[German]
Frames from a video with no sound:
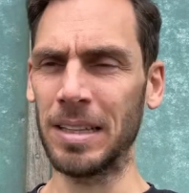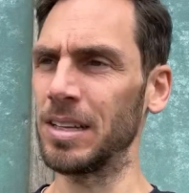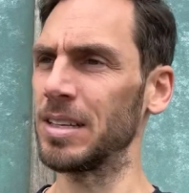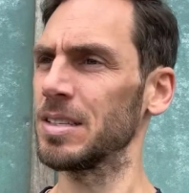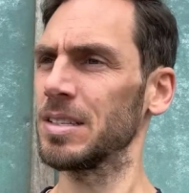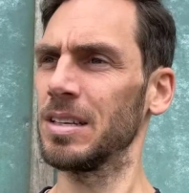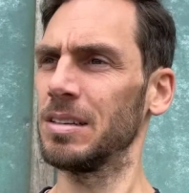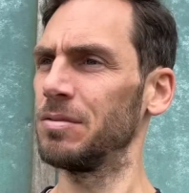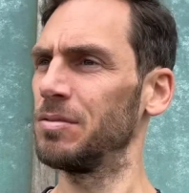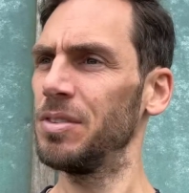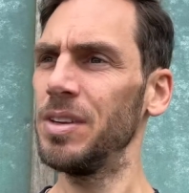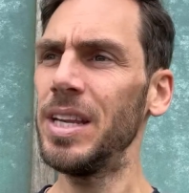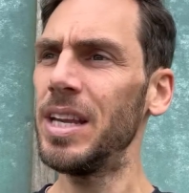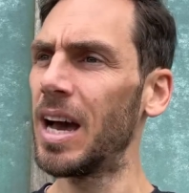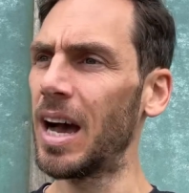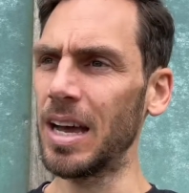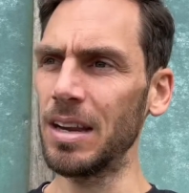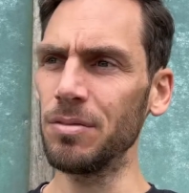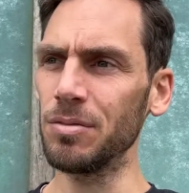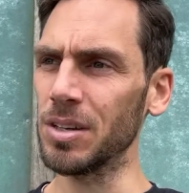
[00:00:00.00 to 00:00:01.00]
dass dann viele
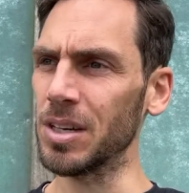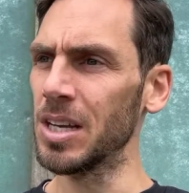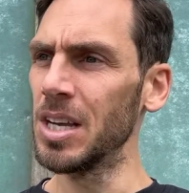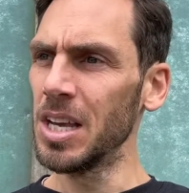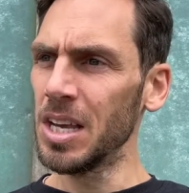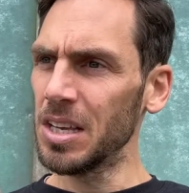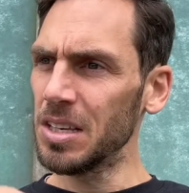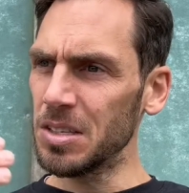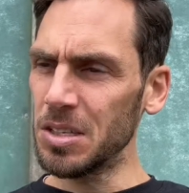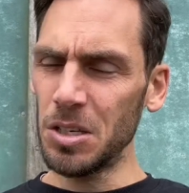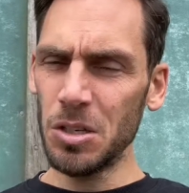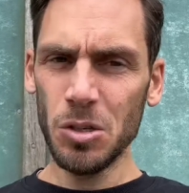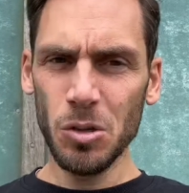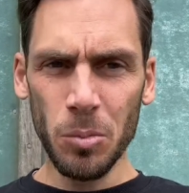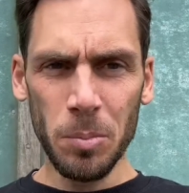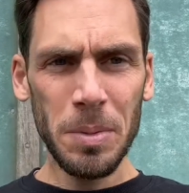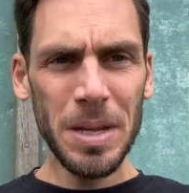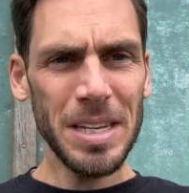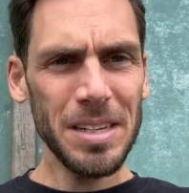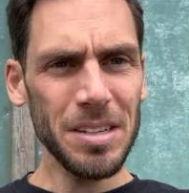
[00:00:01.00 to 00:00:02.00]
einfach sich so
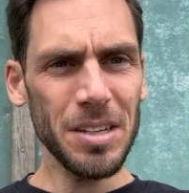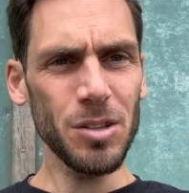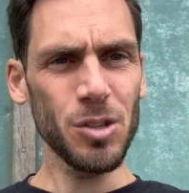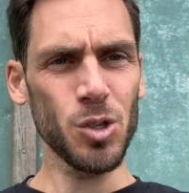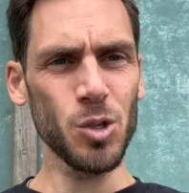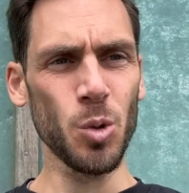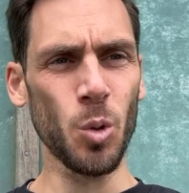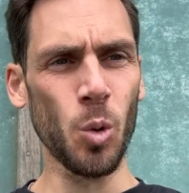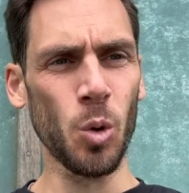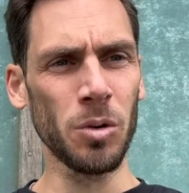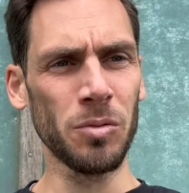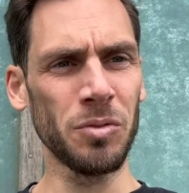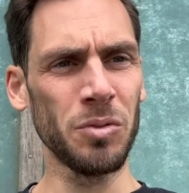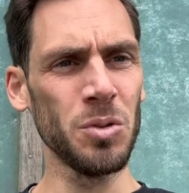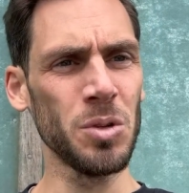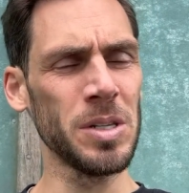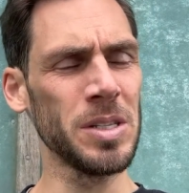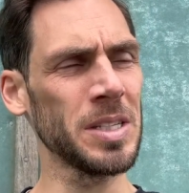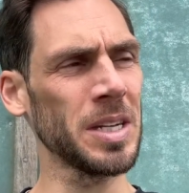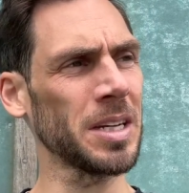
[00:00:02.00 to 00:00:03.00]
mitgezogen
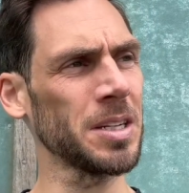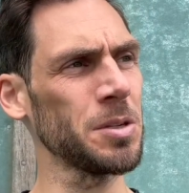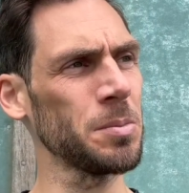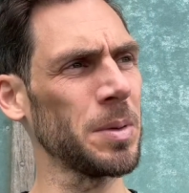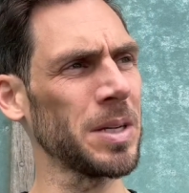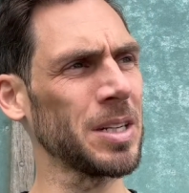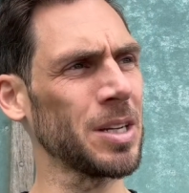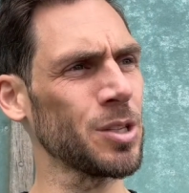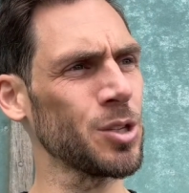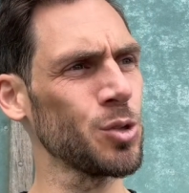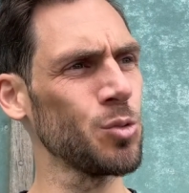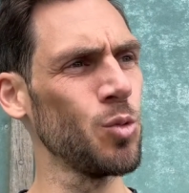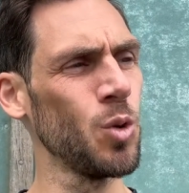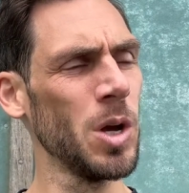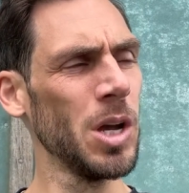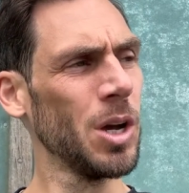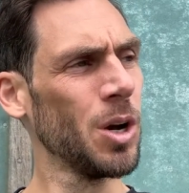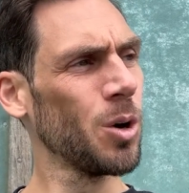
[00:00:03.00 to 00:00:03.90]
fühlen, sage ich mal dazu,